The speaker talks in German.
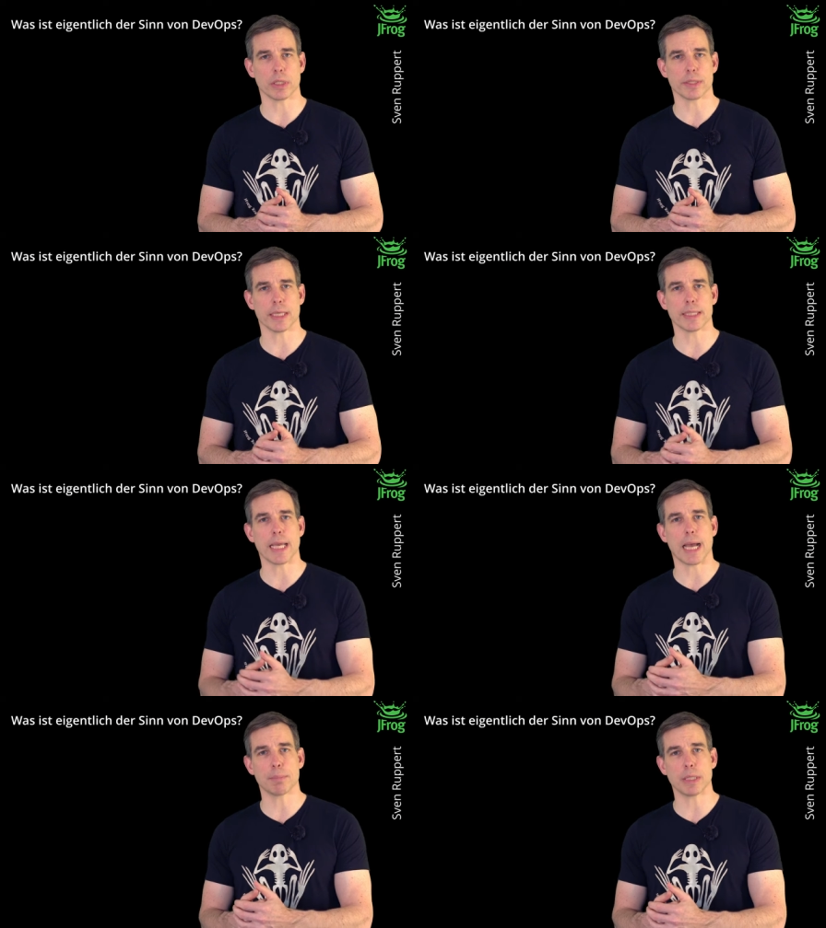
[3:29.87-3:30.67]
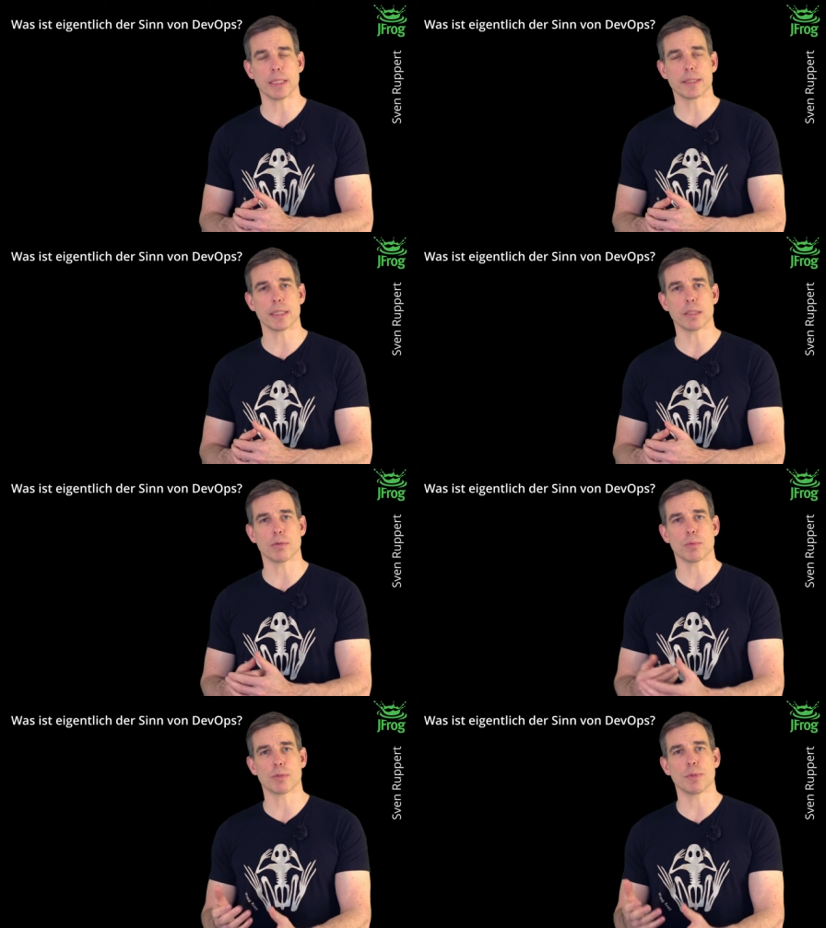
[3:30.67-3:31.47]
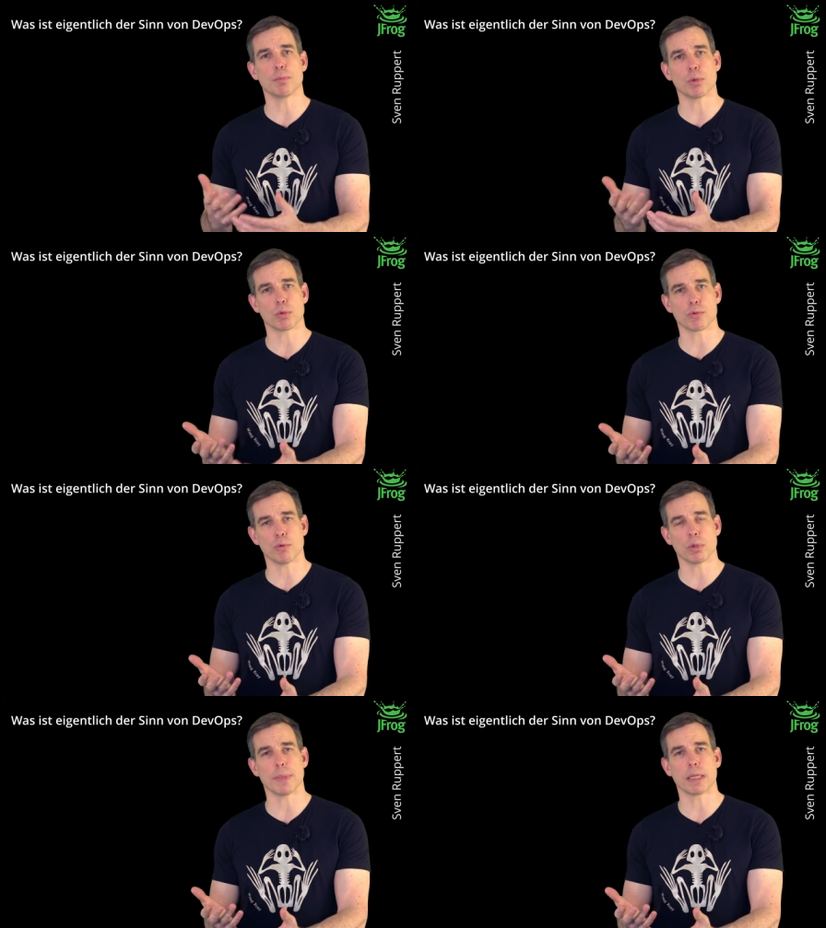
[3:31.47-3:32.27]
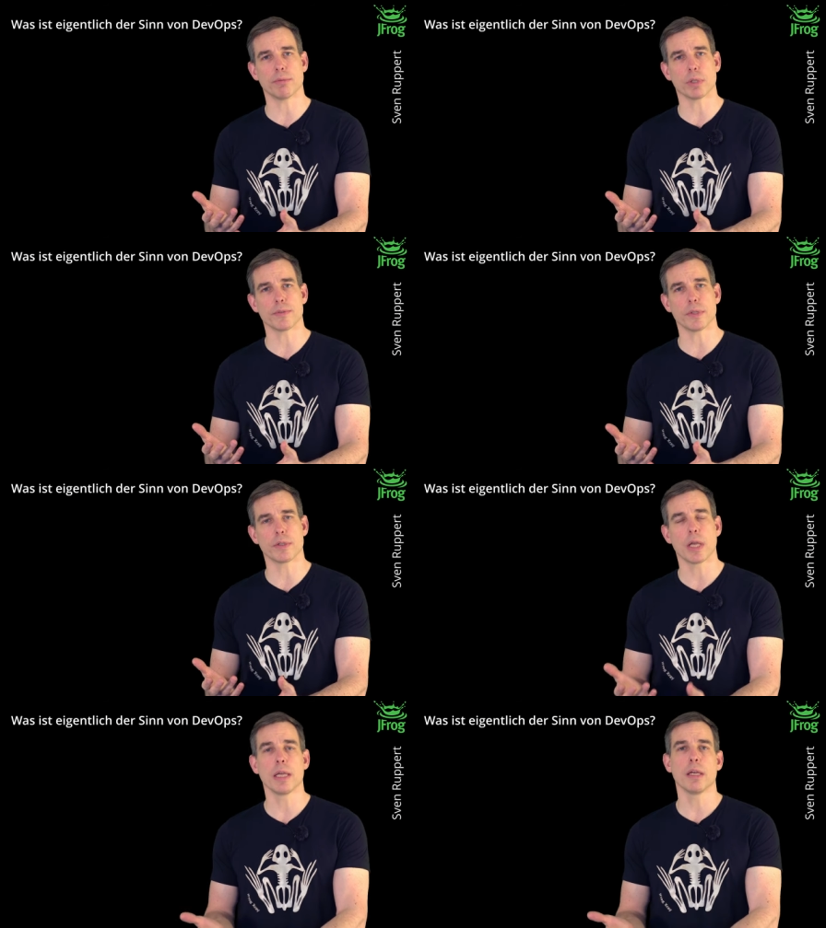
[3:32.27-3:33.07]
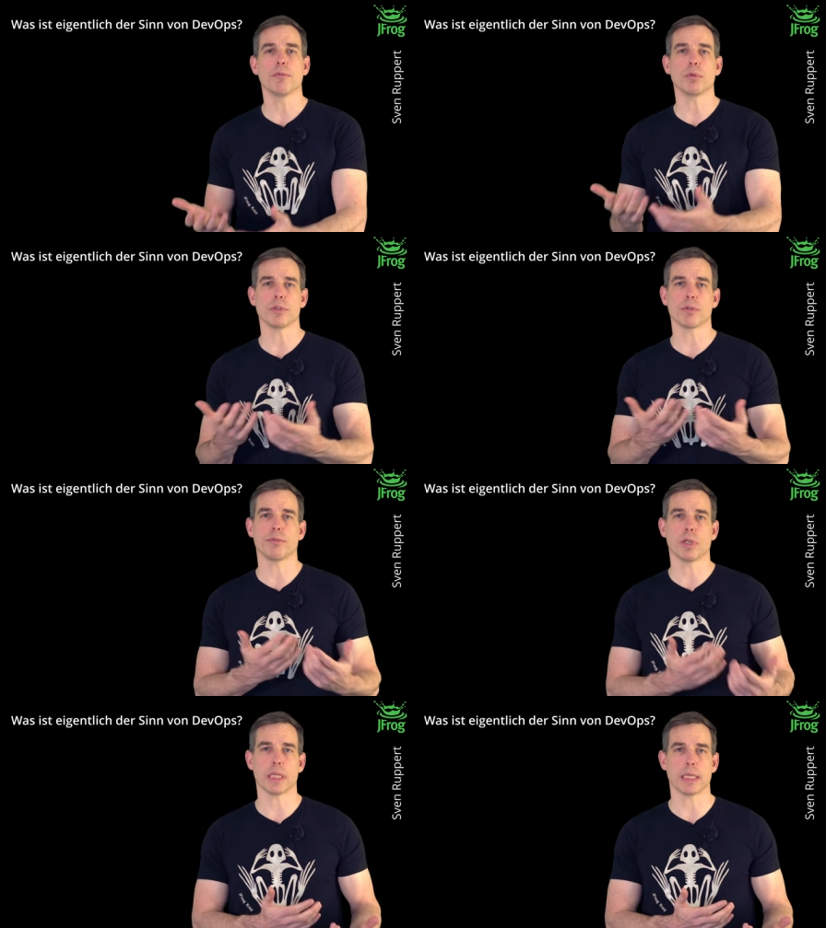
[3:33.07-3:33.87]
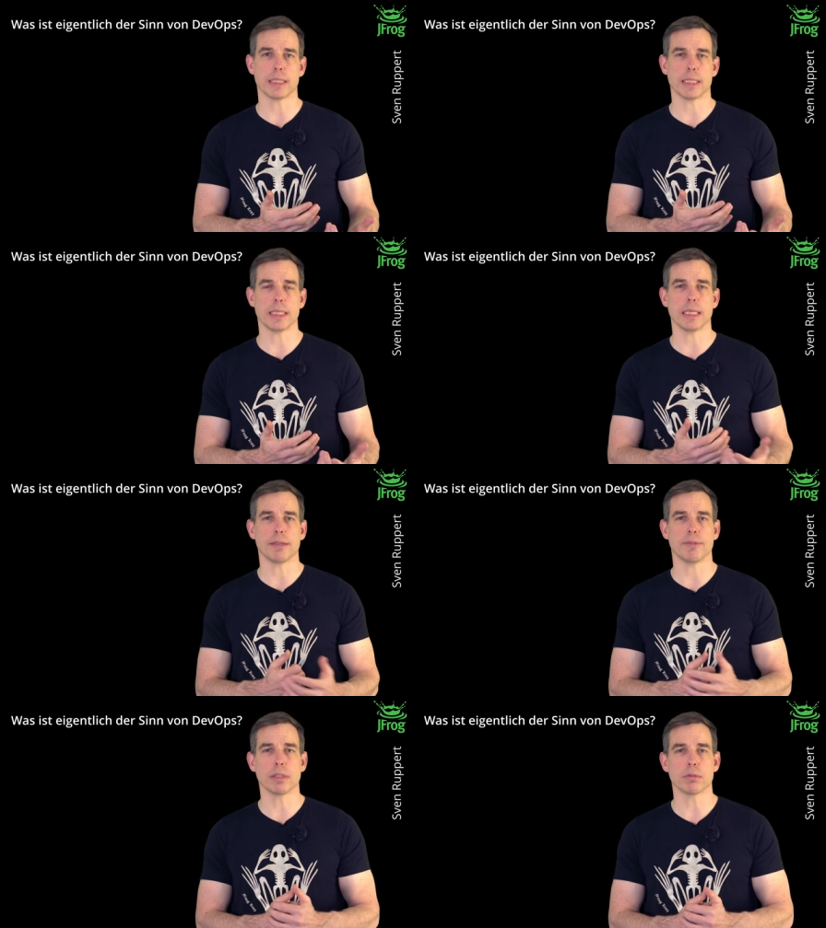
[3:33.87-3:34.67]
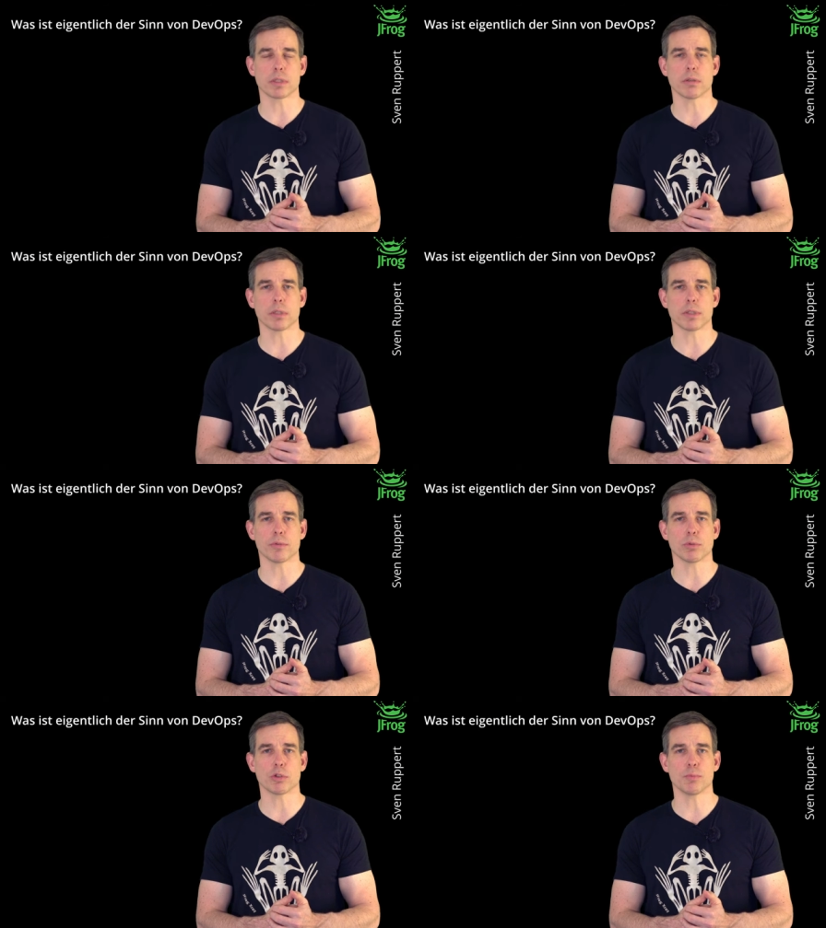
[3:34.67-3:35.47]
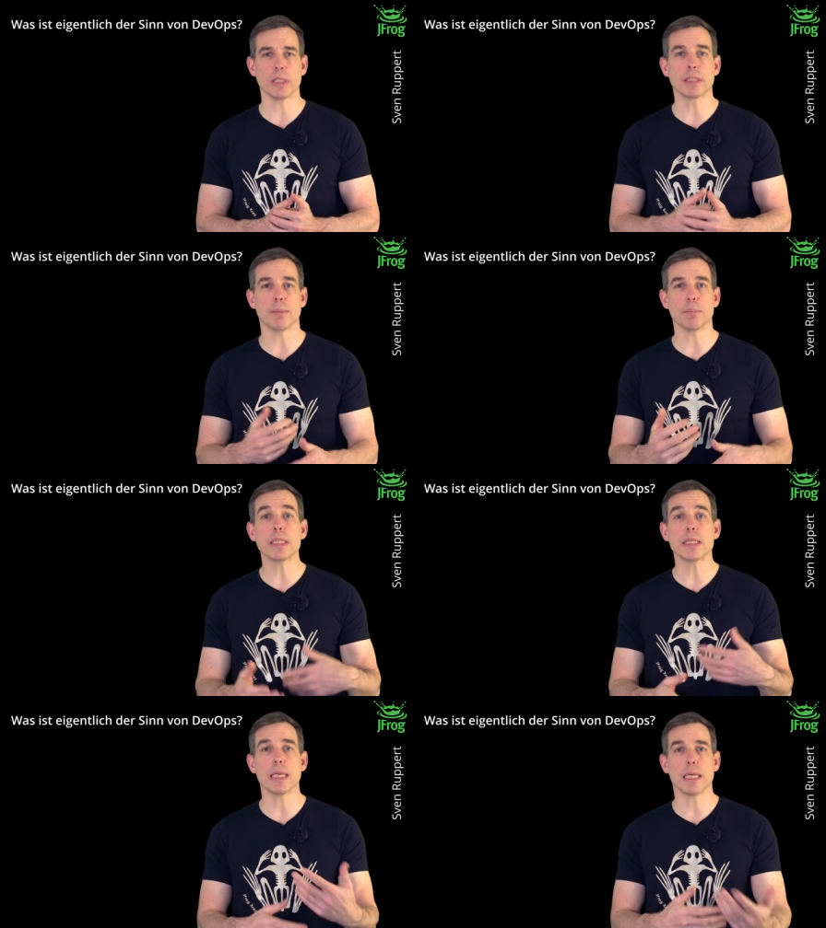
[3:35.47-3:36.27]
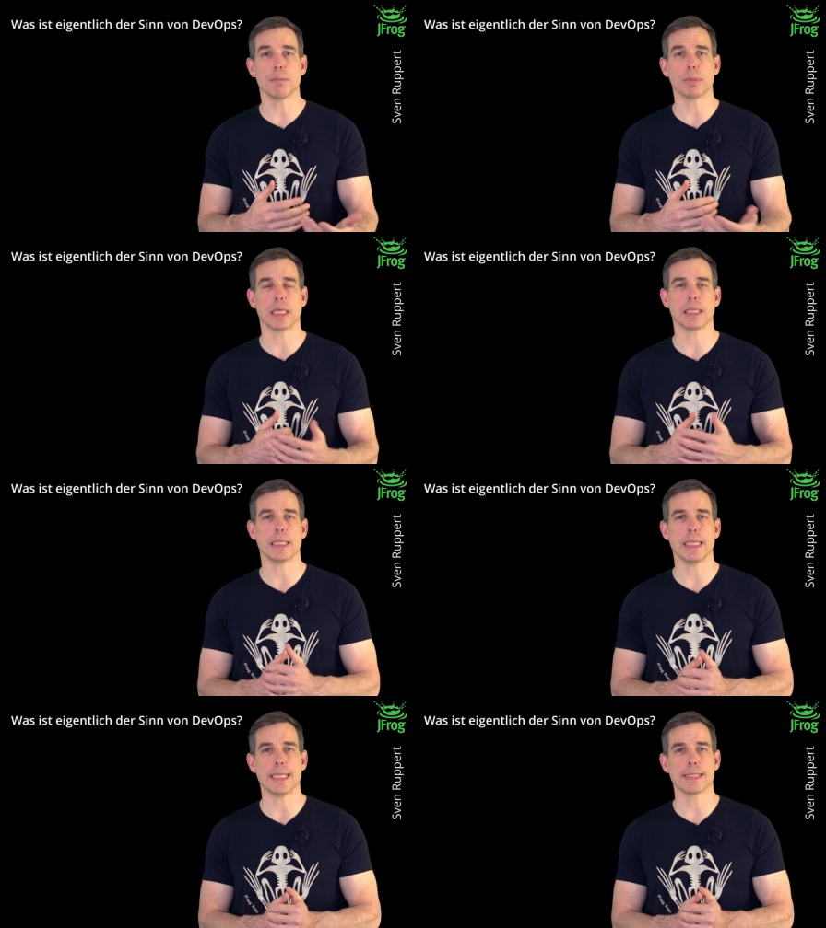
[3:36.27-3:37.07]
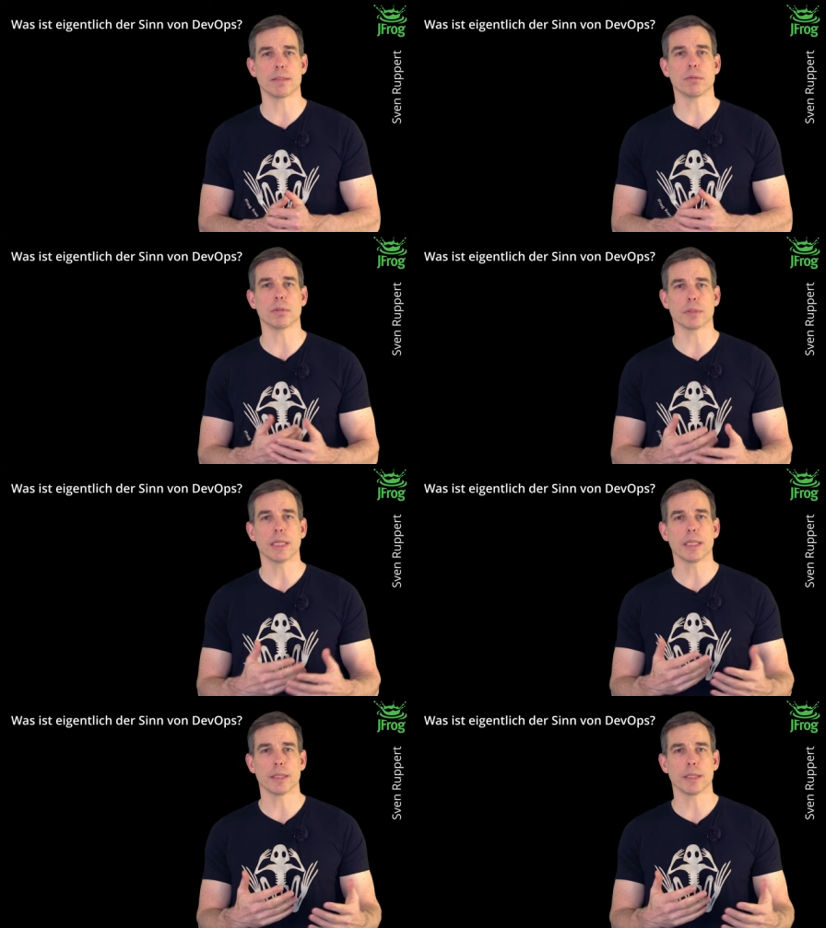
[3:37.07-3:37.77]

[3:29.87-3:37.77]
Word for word: Das heißt, die Updates, die zum Beispiel in Produktion gemacht worden sind, wurden sofort an die Entwicklungsleute zurückgespielt, damit die eben gegen die letzte und